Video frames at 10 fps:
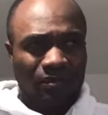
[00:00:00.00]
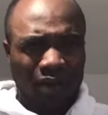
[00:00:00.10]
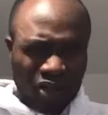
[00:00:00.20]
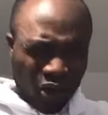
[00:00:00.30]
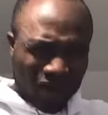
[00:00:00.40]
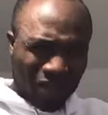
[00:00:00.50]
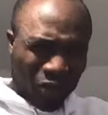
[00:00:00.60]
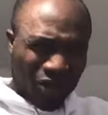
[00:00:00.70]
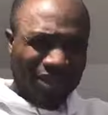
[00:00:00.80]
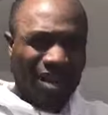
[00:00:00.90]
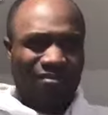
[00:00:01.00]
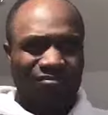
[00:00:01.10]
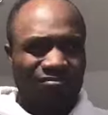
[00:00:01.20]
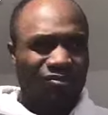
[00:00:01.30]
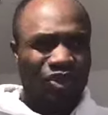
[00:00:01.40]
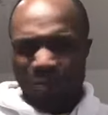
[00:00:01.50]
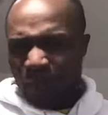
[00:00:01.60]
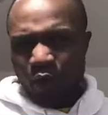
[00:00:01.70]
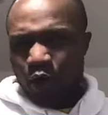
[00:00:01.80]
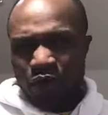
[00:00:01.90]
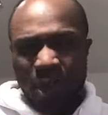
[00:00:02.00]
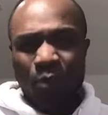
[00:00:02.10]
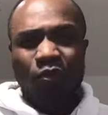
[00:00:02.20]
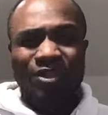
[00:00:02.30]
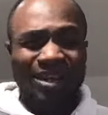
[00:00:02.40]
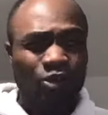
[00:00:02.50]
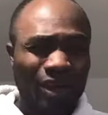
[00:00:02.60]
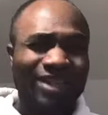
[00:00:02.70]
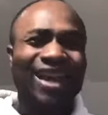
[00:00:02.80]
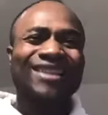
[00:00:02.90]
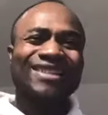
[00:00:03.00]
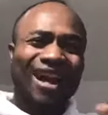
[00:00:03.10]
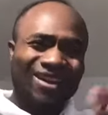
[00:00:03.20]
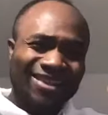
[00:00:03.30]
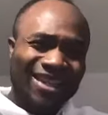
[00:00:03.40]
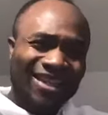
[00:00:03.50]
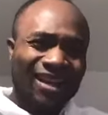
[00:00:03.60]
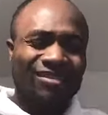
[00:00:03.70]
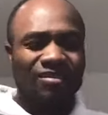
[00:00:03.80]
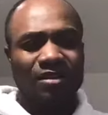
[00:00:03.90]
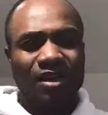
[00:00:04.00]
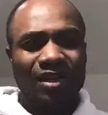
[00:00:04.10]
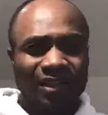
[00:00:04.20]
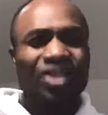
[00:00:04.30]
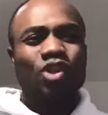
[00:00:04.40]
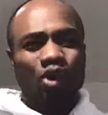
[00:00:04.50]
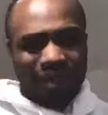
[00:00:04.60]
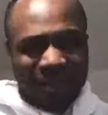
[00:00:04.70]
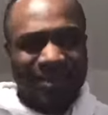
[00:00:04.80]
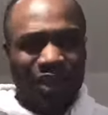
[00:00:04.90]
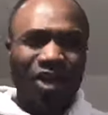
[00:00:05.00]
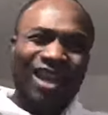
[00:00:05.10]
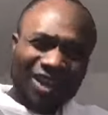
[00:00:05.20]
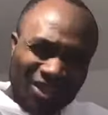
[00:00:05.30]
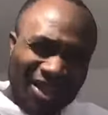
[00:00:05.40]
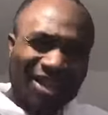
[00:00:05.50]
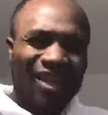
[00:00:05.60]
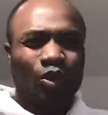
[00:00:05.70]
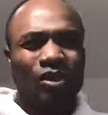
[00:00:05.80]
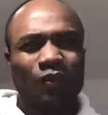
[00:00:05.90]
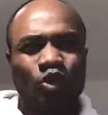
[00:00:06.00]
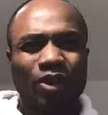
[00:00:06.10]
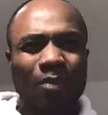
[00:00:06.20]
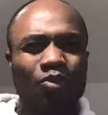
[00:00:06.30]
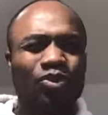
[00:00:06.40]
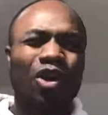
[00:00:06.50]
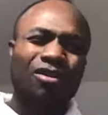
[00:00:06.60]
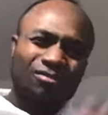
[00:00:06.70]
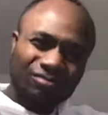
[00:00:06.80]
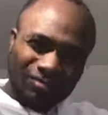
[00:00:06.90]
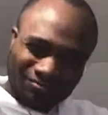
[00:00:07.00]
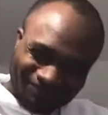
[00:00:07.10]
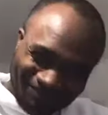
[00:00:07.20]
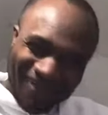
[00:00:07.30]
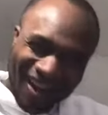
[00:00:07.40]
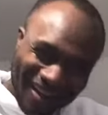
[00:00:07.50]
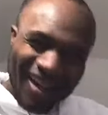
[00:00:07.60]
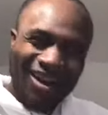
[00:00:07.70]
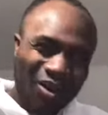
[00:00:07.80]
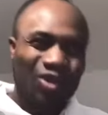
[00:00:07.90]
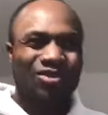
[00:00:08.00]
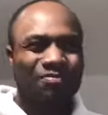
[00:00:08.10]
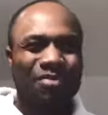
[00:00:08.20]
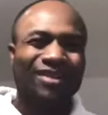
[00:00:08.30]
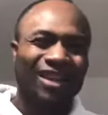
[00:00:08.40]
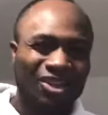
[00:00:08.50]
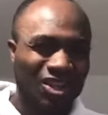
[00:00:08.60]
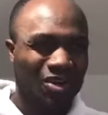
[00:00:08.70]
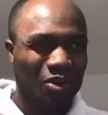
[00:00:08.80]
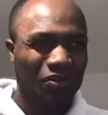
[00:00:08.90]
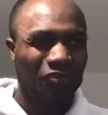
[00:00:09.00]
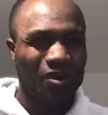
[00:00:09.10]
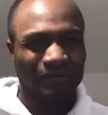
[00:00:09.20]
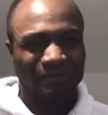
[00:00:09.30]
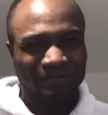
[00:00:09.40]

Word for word: Lorsqu'on est 200, je peux, je peux vous assurer qu'il y a 150 qui de l'Est et il n'y a que 50 au niveau du Cameroun. Donc, allez encore cause, partagez encore une fois.